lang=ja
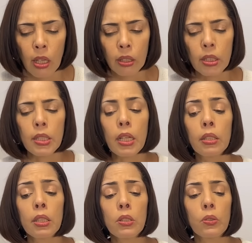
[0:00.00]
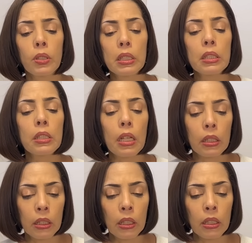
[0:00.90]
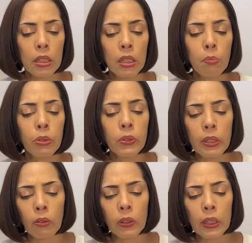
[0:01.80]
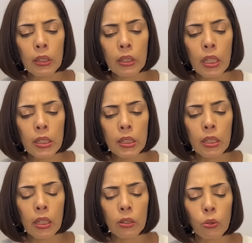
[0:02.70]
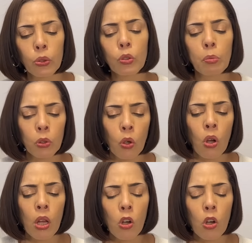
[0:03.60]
2021年に新聞社を引退してからというもの、